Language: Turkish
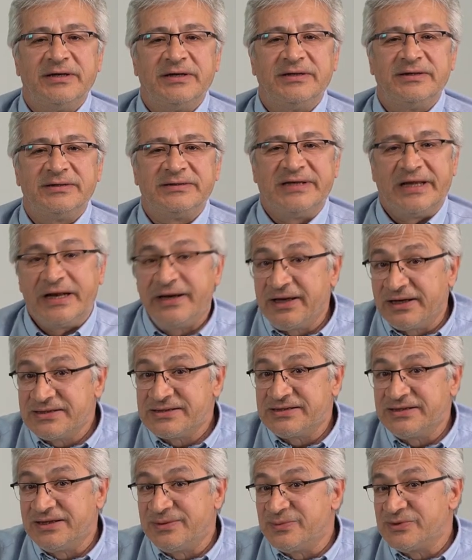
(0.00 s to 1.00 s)
E, gelen
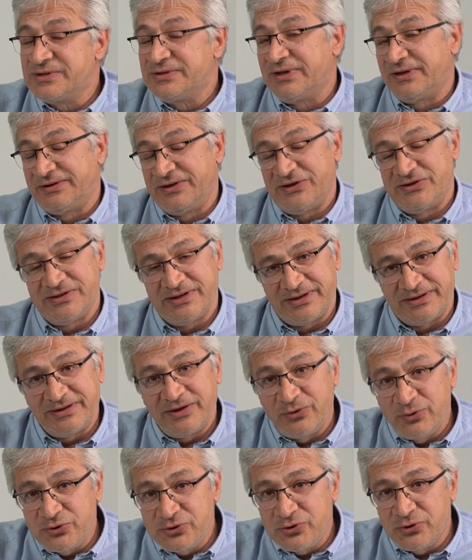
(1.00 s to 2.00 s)
hastalarımızın ateşlerini
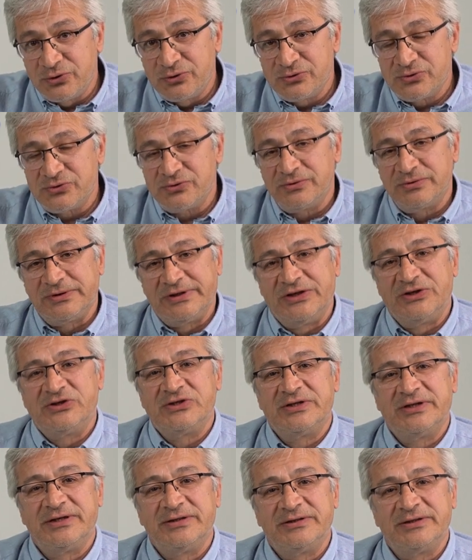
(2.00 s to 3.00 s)
ölçüyoruz
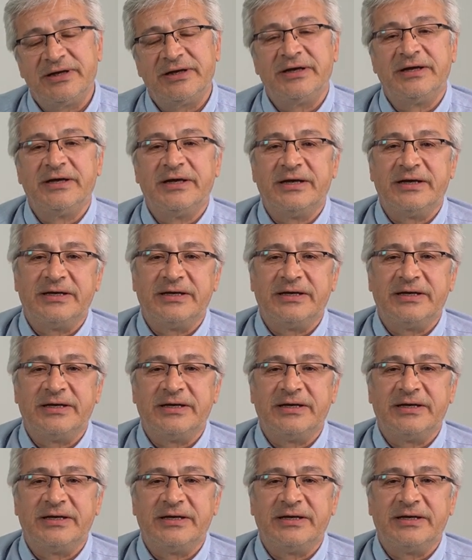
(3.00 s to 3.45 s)
girişlerinde.